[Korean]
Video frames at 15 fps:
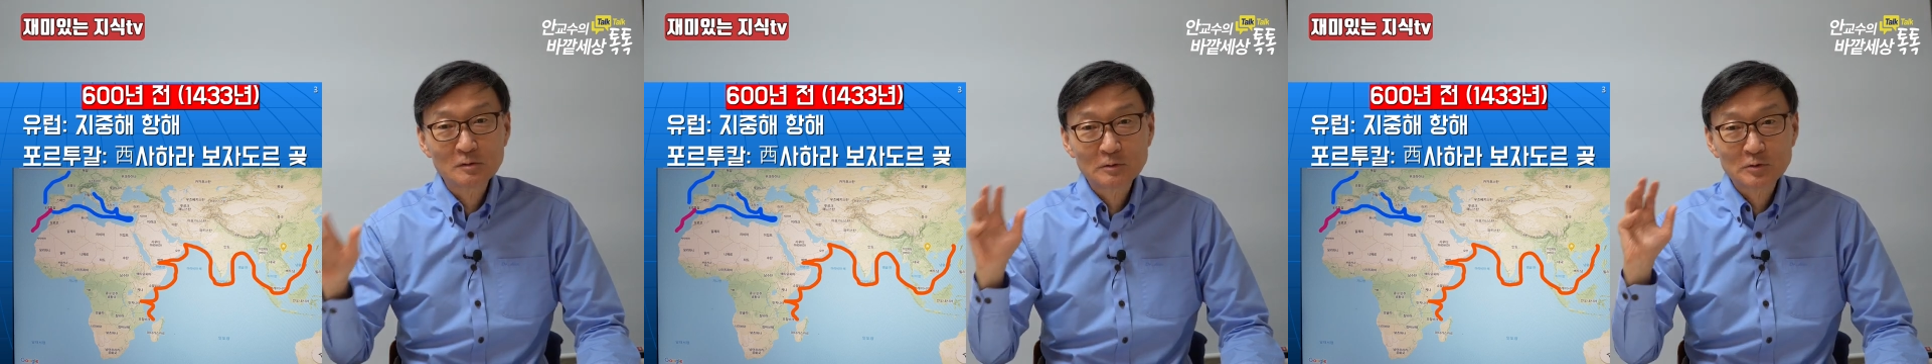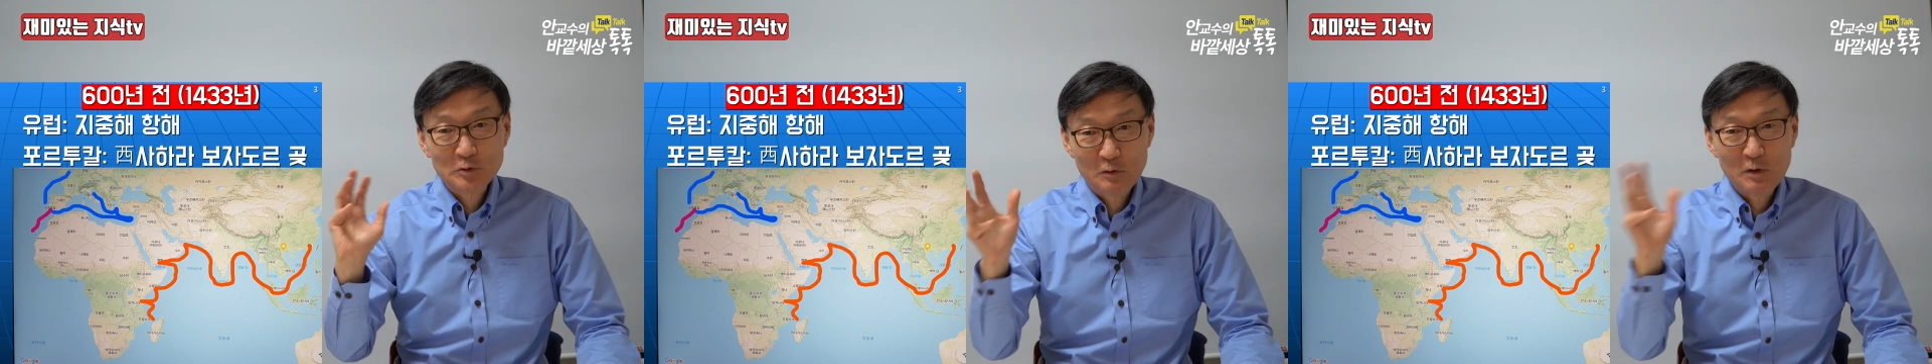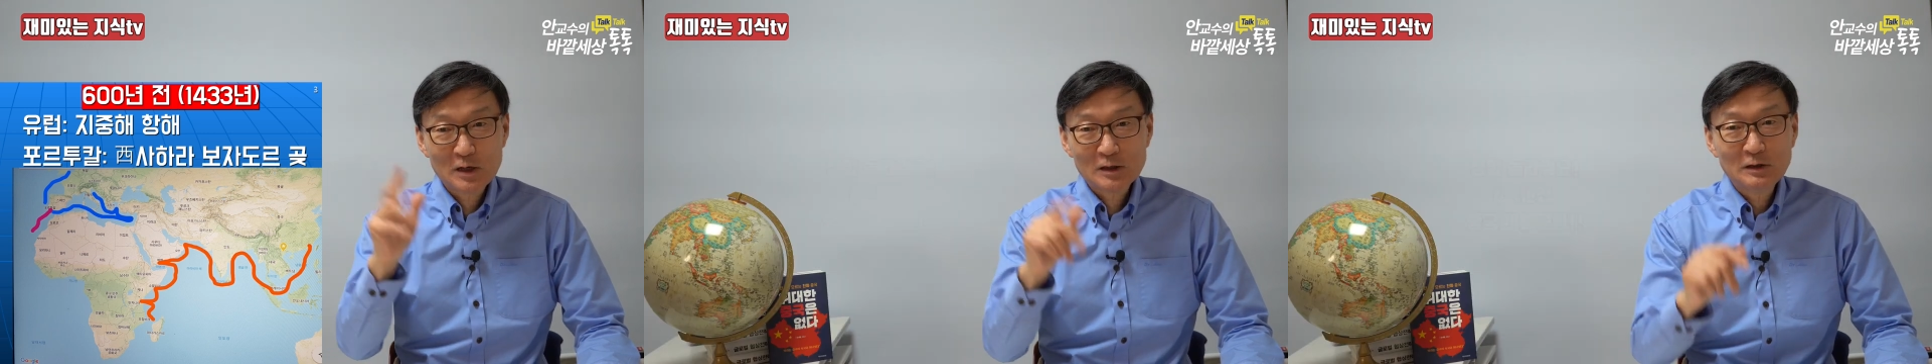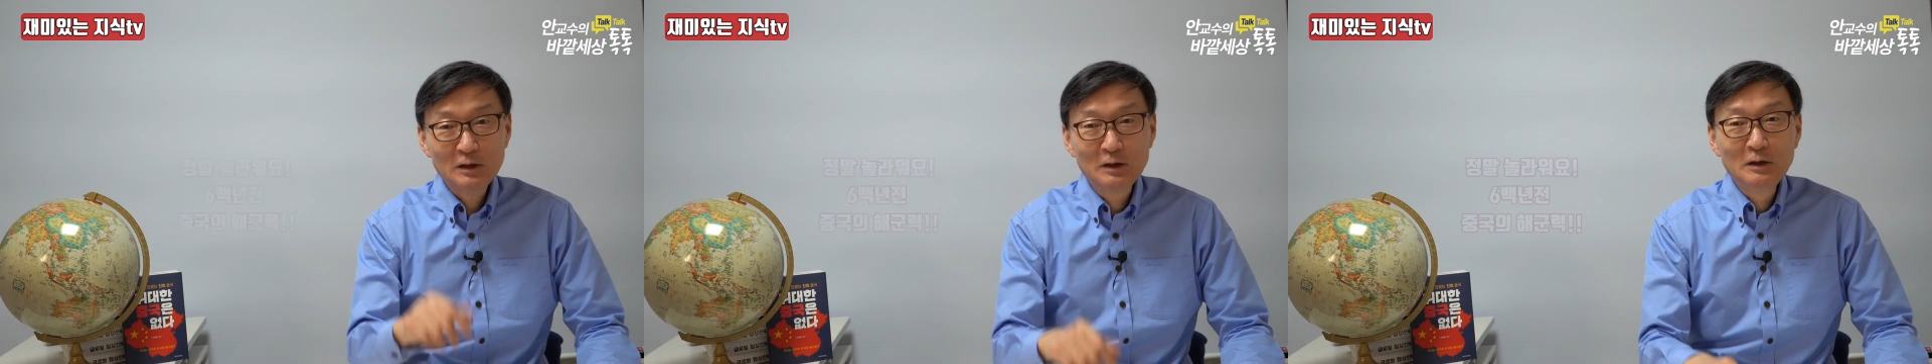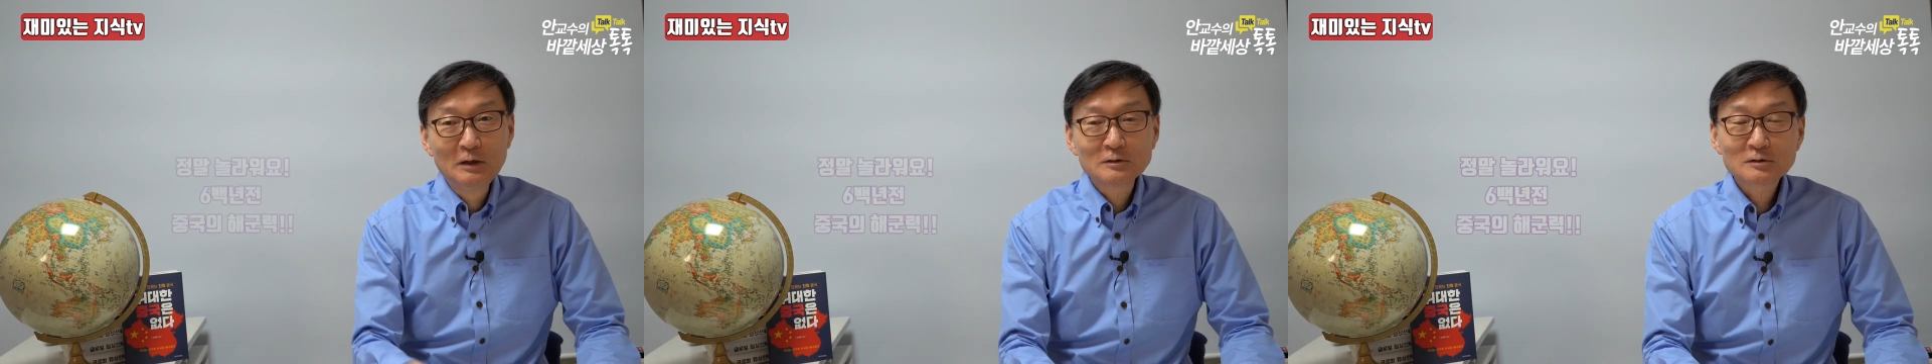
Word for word: 정확히